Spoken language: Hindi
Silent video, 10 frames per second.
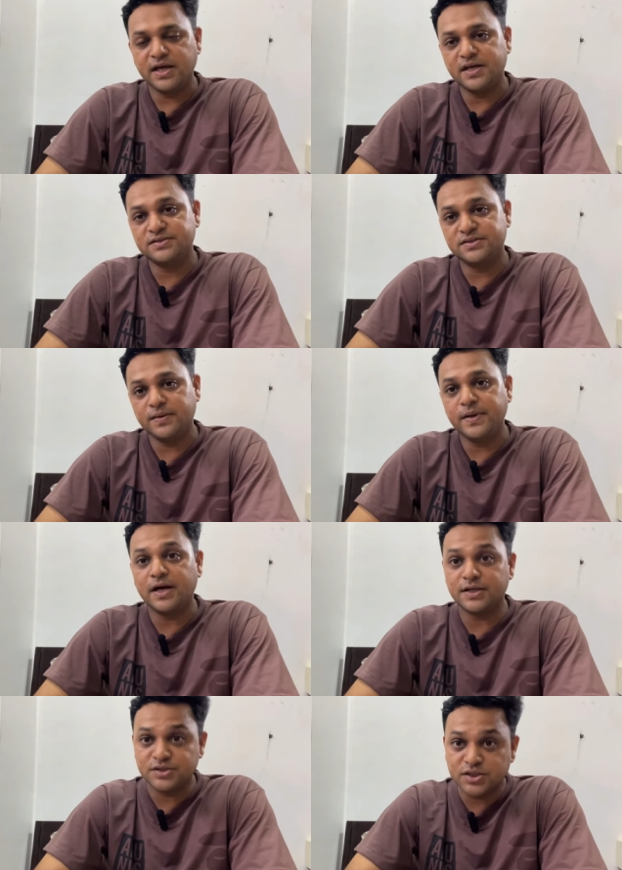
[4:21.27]
कि इससे भी
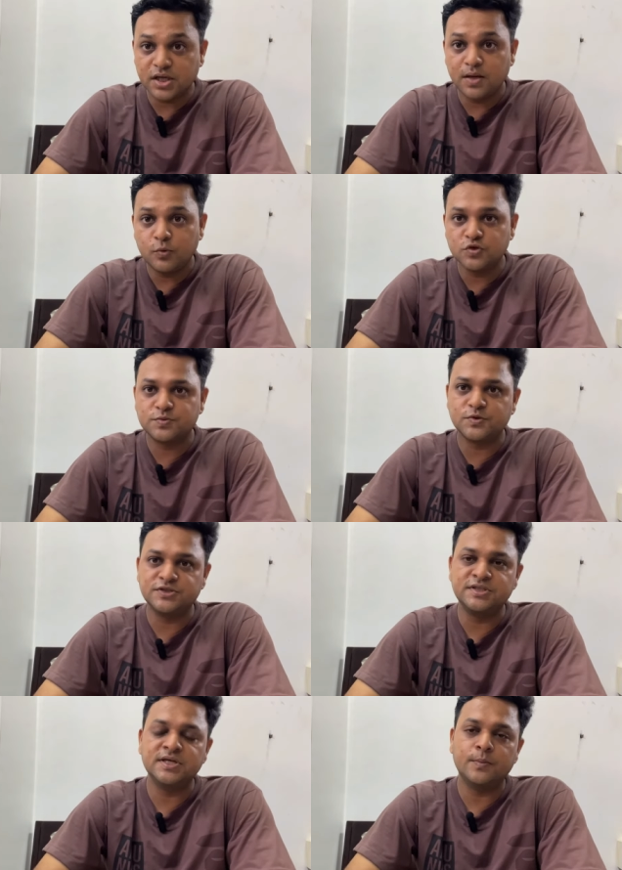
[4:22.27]
अच्छा पोस्ट
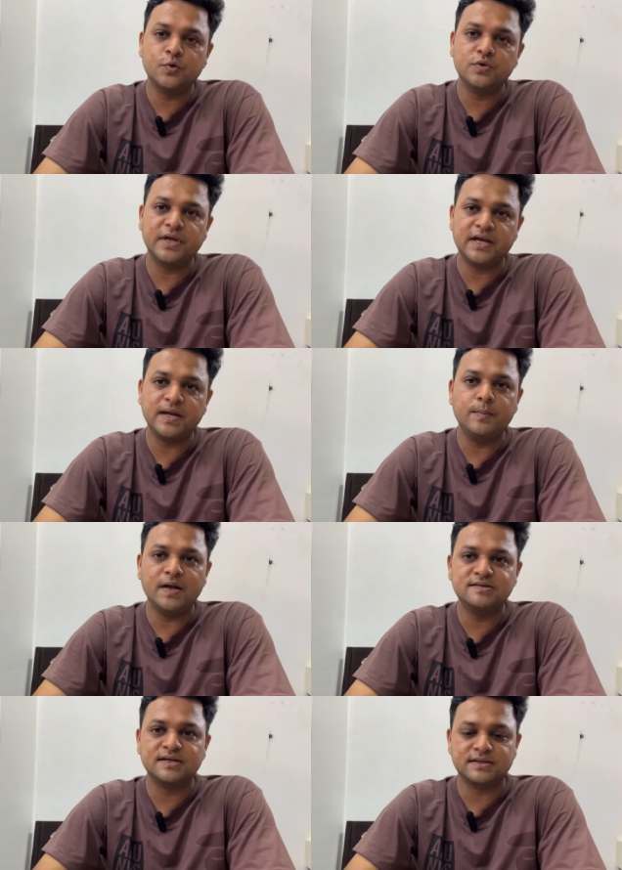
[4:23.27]
प्रोसेसिंग हमको देखने
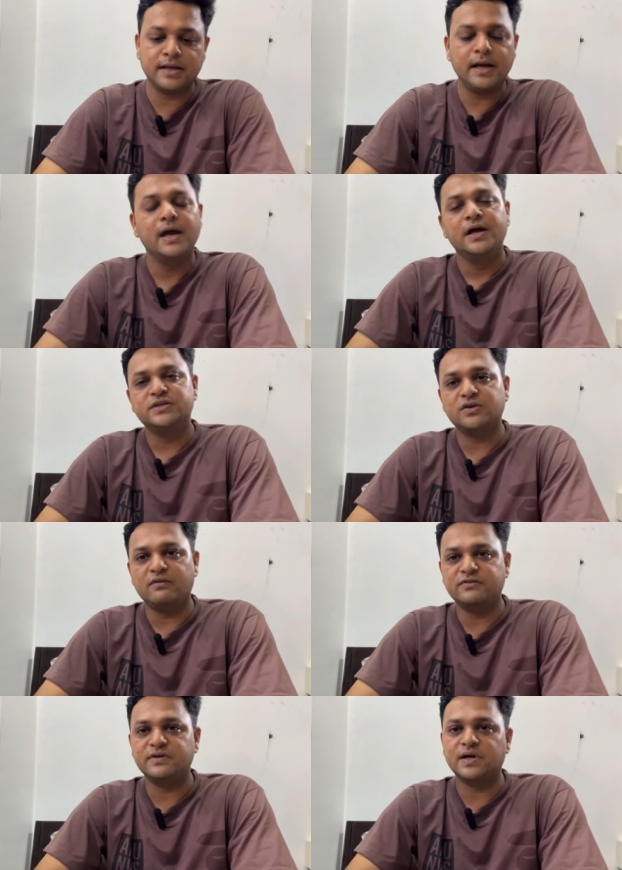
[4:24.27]
मिल सकता है
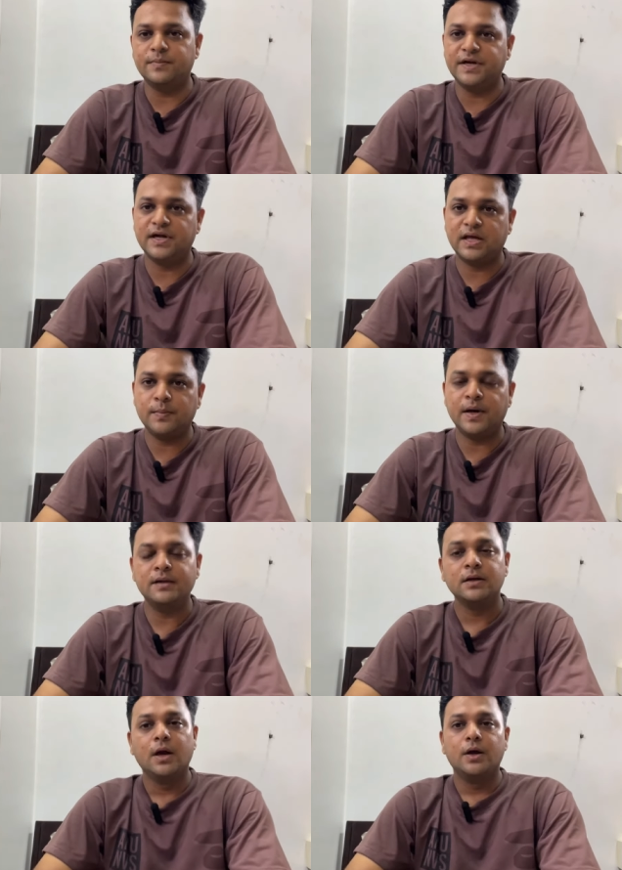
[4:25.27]
सॉफ्टवेयर अपडेट के
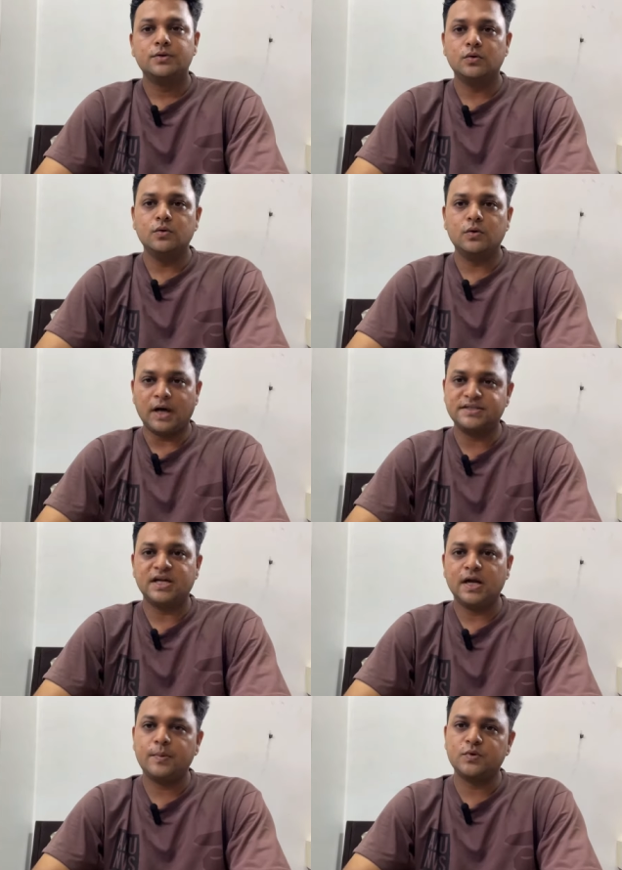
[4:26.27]
बाद तो आज
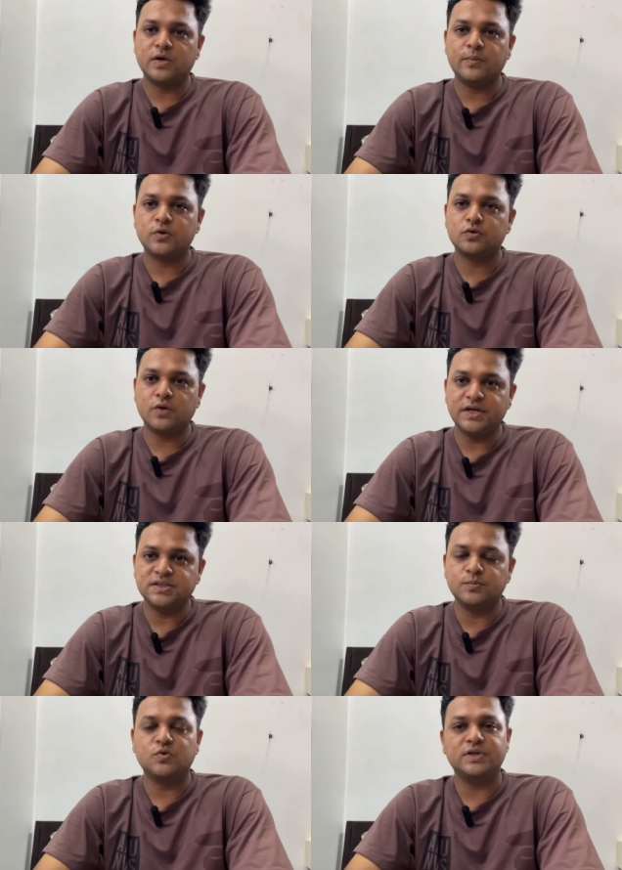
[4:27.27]
के डेट पे थोड़ा बहुत
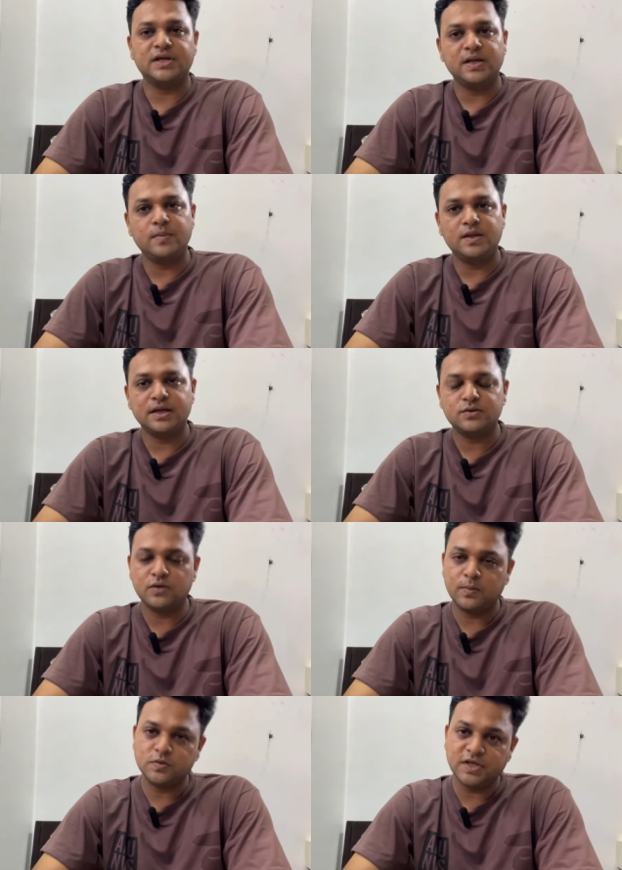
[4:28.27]
नॉइस हमको देखने मिलता है
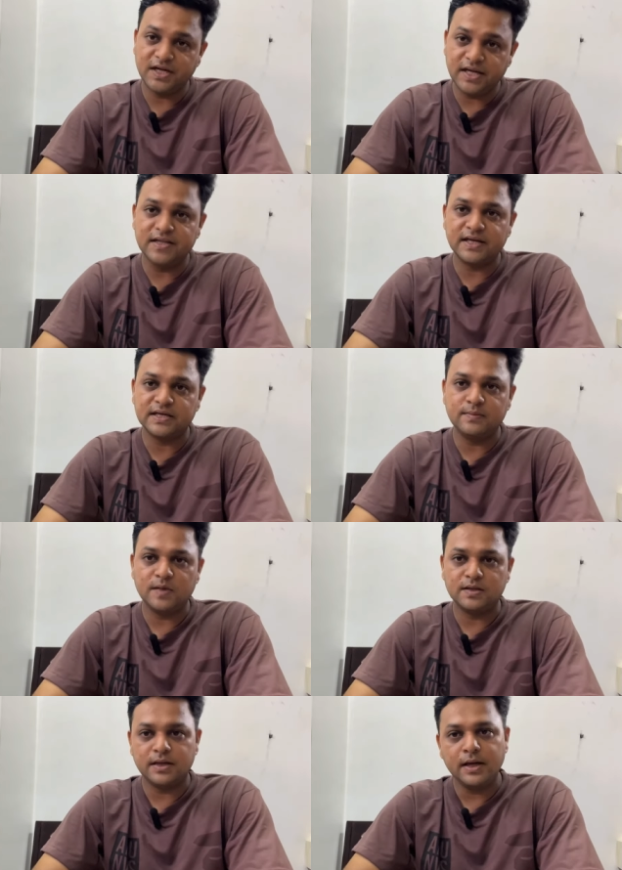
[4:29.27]
थोड़ा बहुत हीटिंग देखने
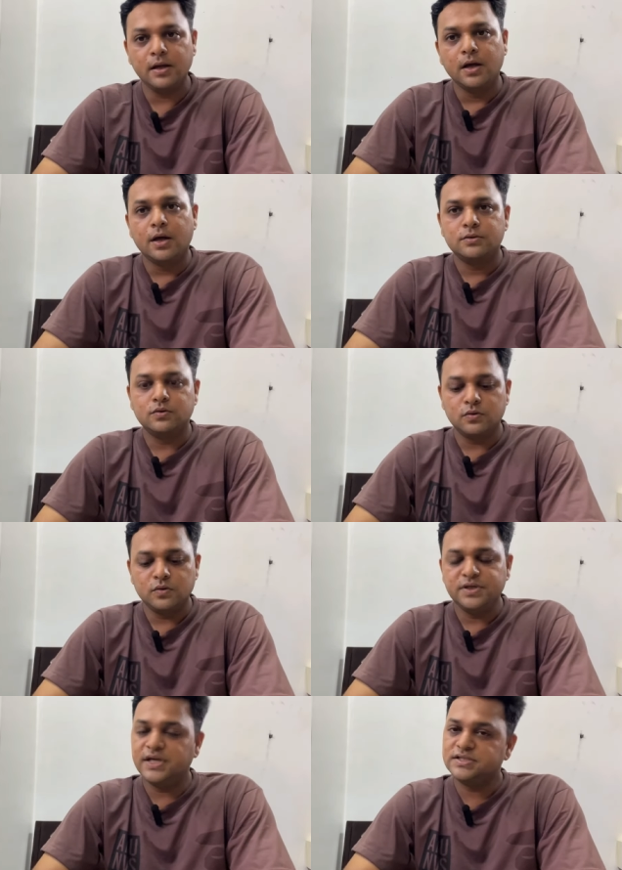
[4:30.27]
मिलता है तो
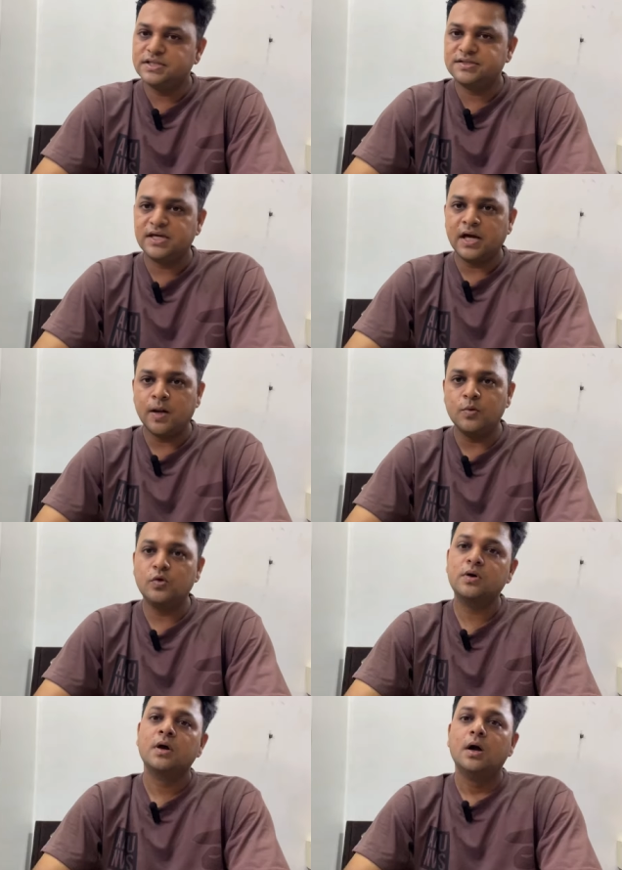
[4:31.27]
ये चीज़ें हम
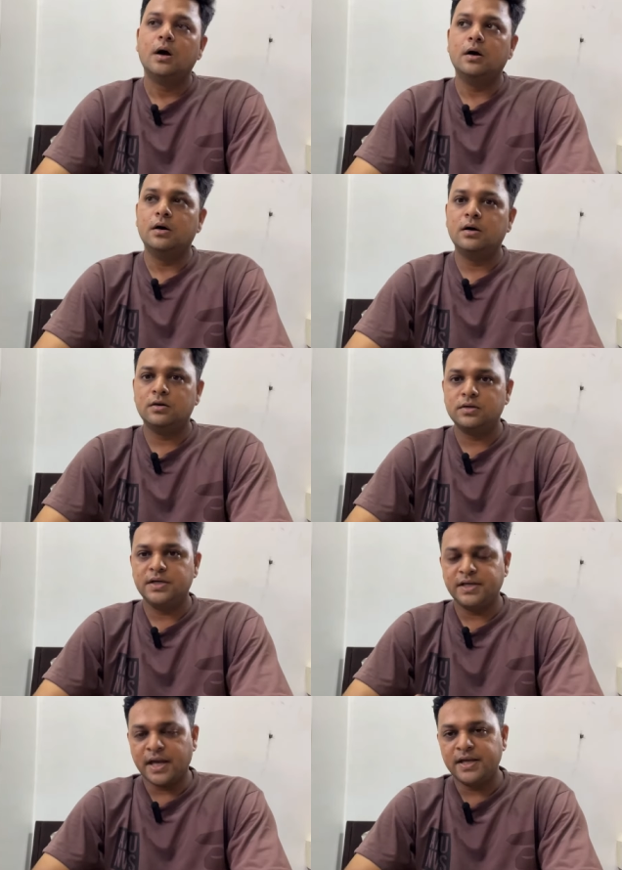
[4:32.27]
लोग
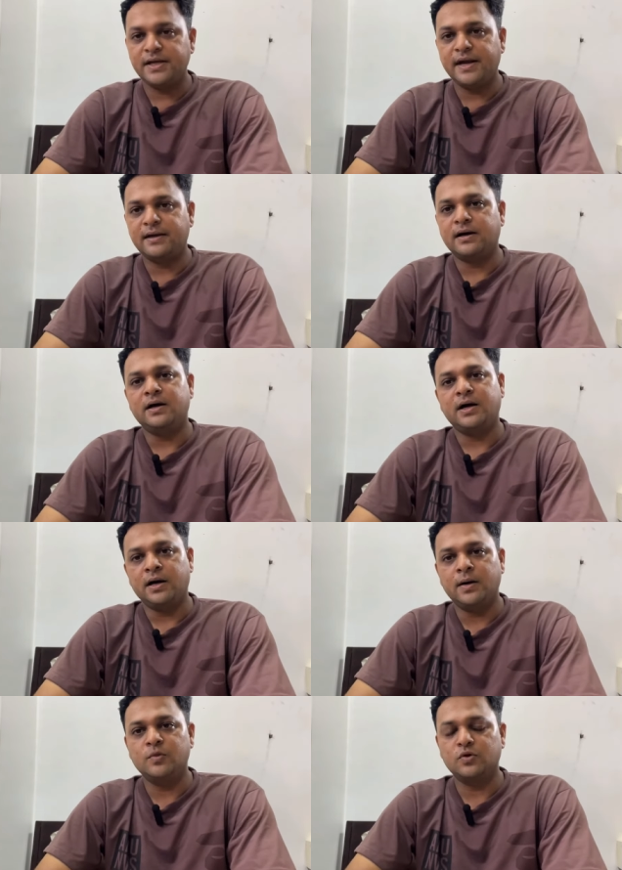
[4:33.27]
यही डेटा
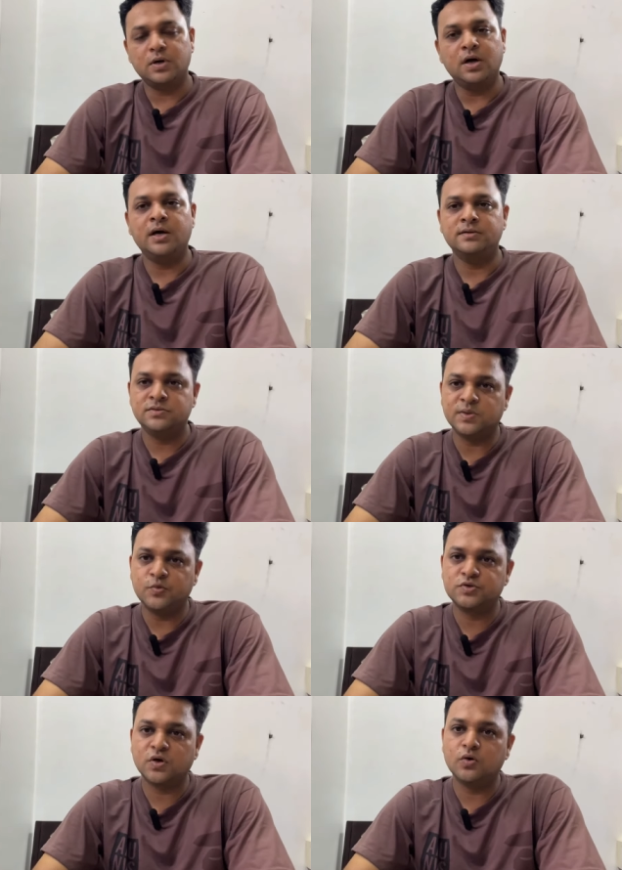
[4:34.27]
हम लोग
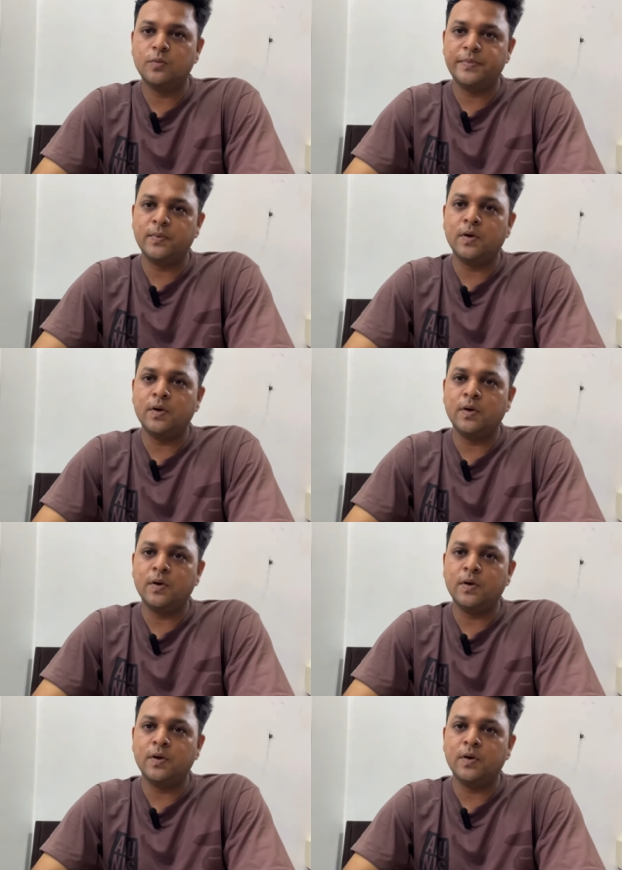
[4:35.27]
सपोज कर लो